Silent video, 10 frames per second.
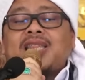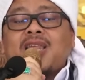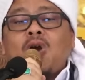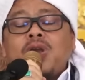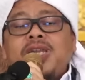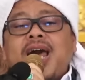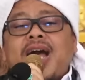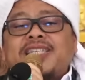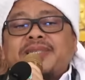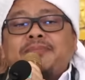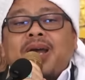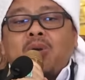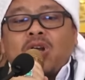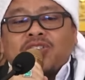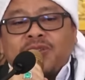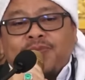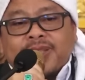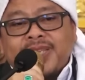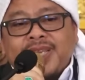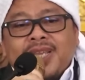adalah tauhid asma wa
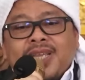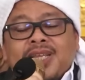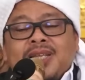sifatih,